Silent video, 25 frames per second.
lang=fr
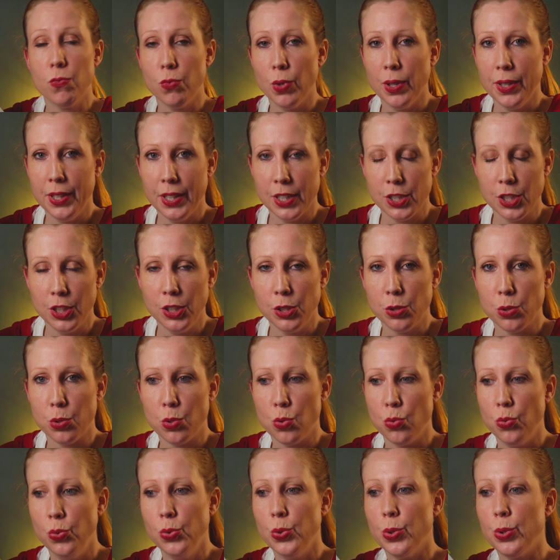voyagé, je
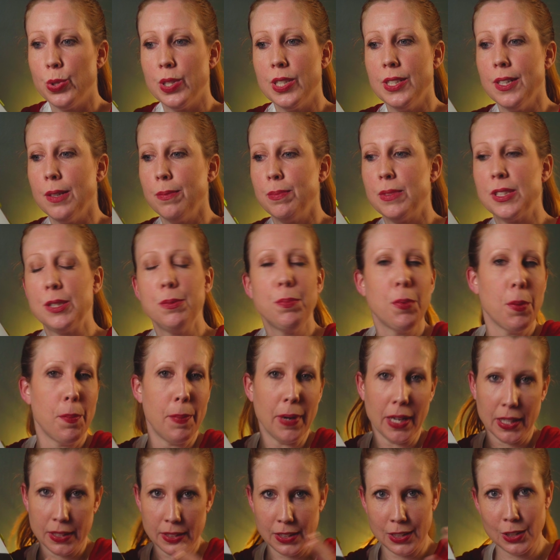suis aussi un petit peu
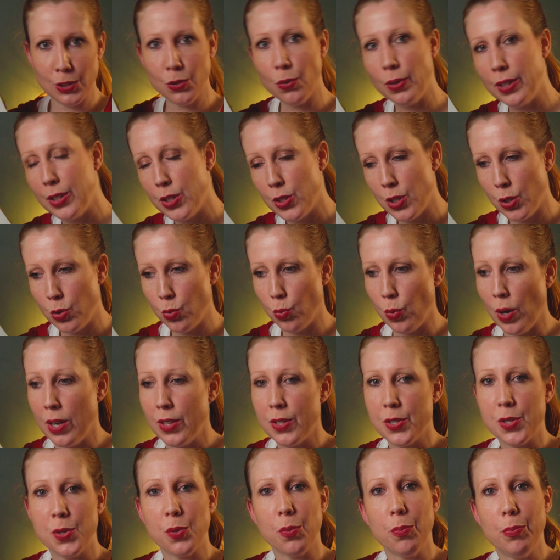partie dans les
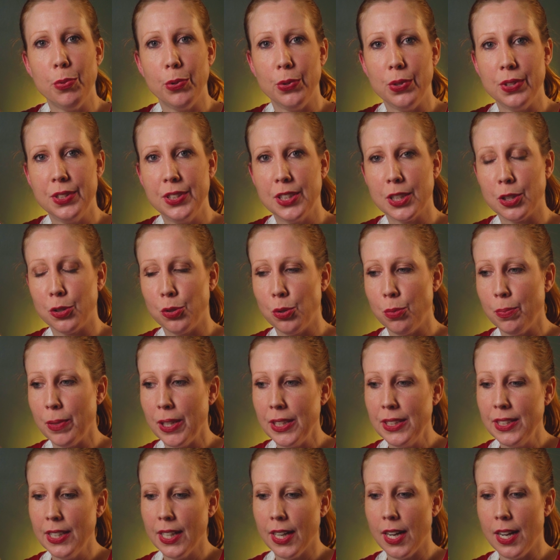étoiles, si on peut le dire de
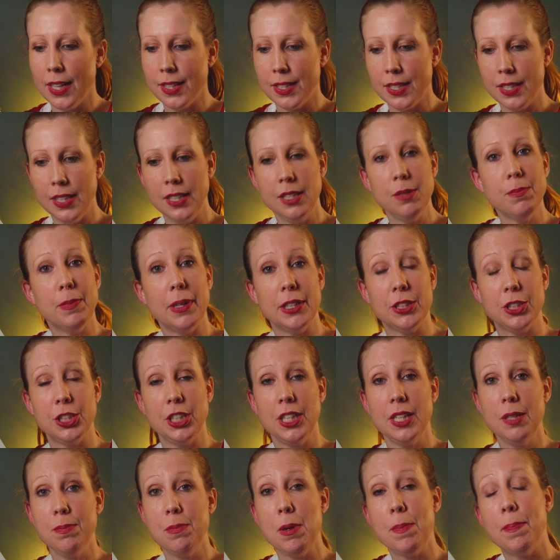manière assez
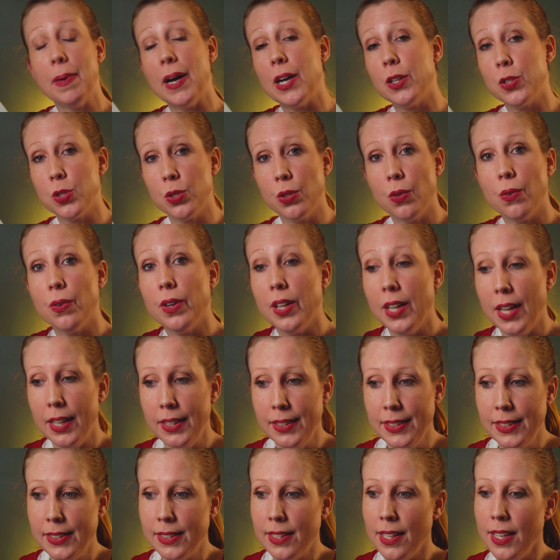imagée, mais parce qu'en
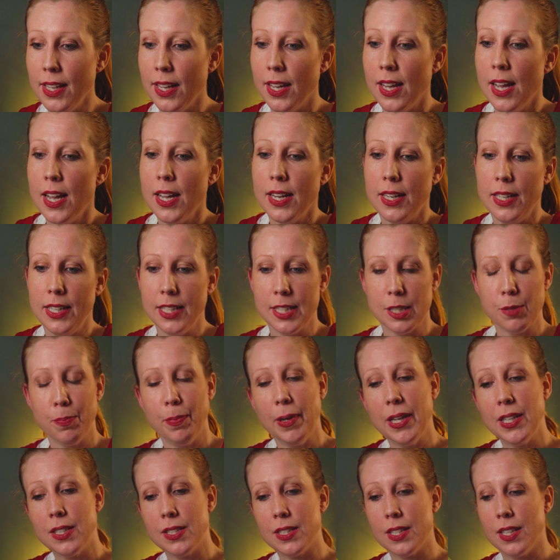réalité,
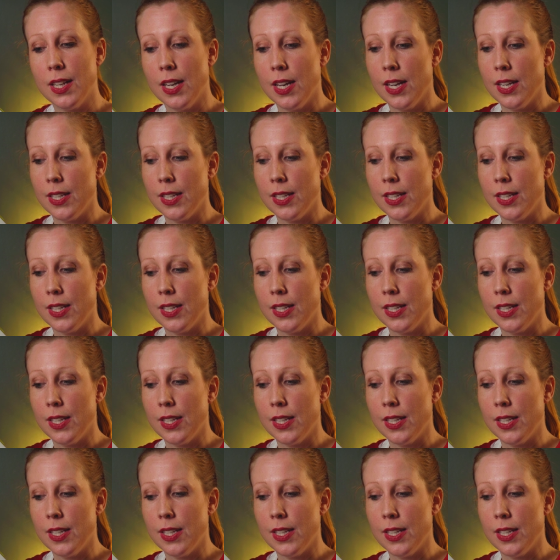l'espace,